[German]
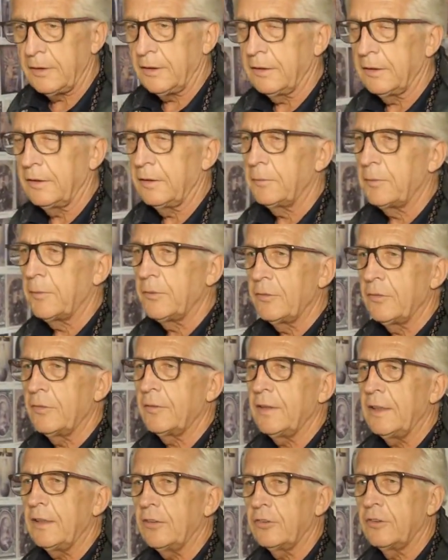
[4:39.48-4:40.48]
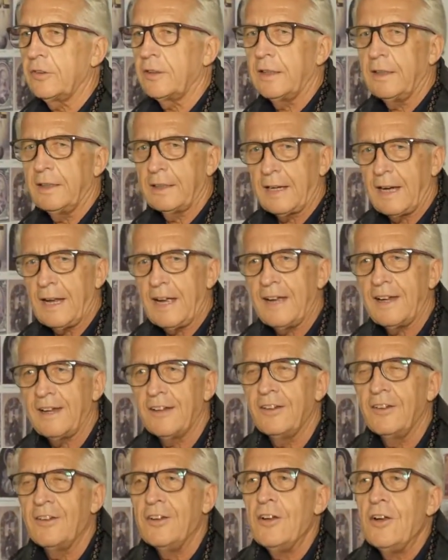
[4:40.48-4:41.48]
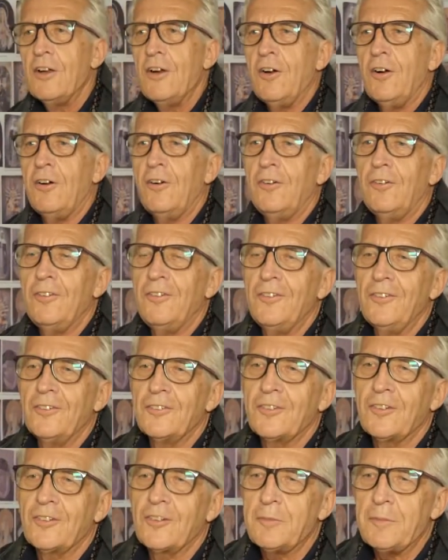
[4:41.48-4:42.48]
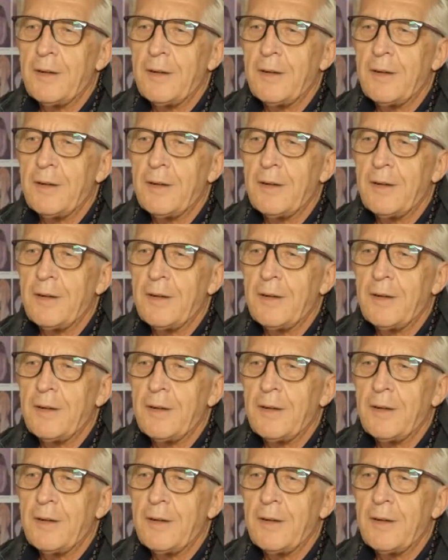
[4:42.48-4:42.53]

in der Brusttasche getragen und so